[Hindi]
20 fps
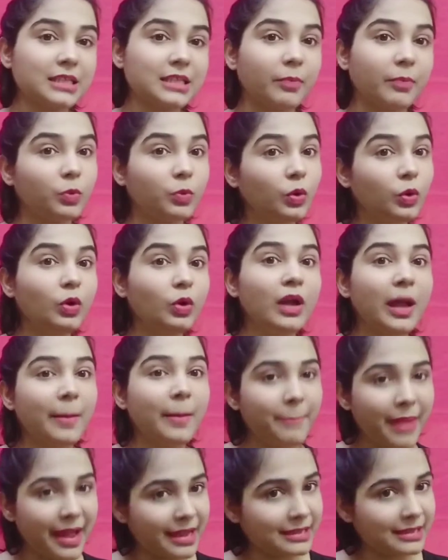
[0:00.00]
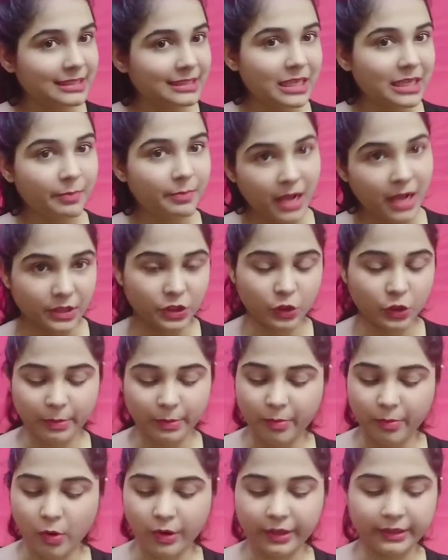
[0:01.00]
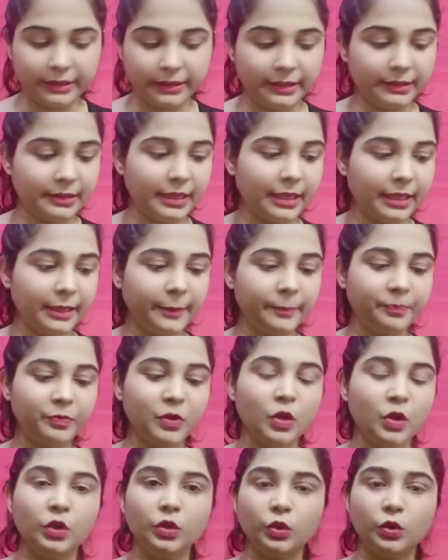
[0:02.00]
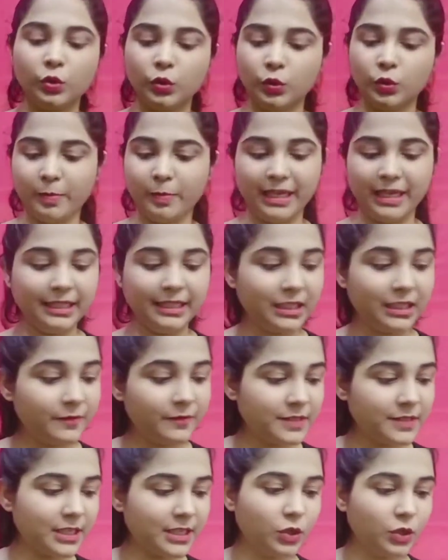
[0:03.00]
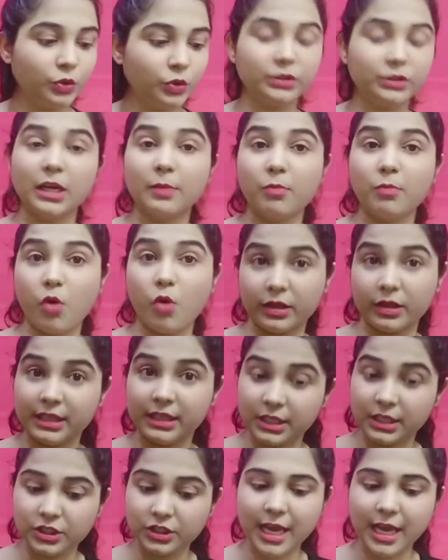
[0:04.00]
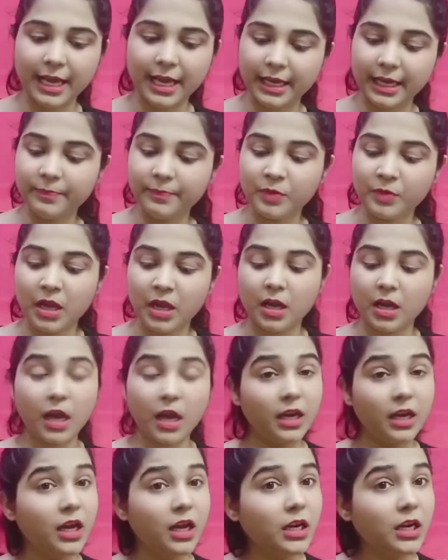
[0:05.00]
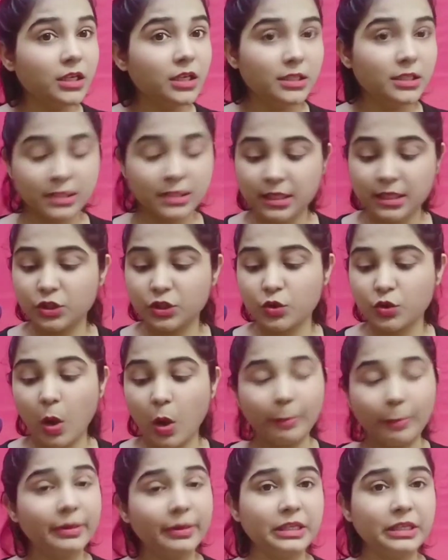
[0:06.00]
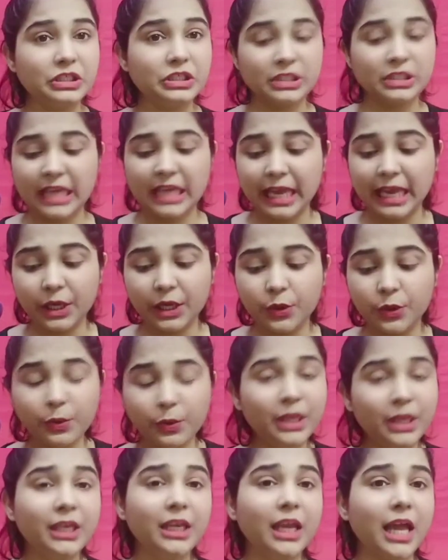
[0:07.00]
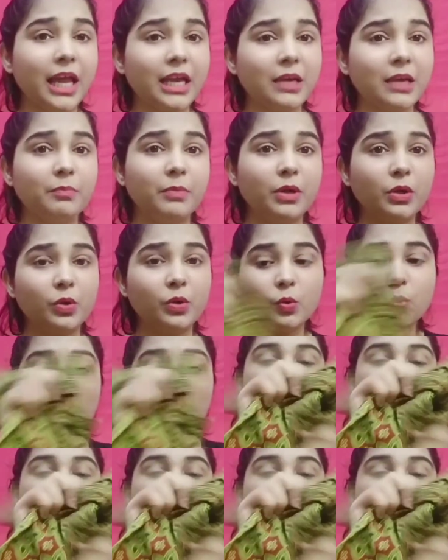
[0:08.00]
आपको पैंट्स या प्लाजो में पॉकेट देता है तो मेरी तरफ से ये कुर्ता बहुत ही अच्छा है कलर इसका जो कॉम्बिनेशन है ग्रीन एंड मरून